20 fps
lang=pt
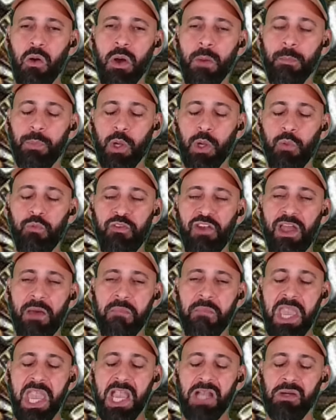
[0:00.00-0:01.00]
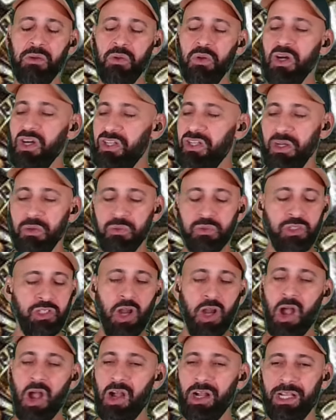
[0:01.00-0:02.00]
porque o Flamengo não
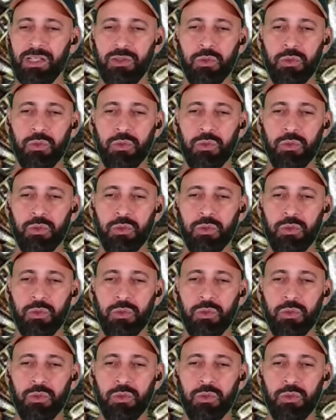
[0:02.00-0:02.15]
joga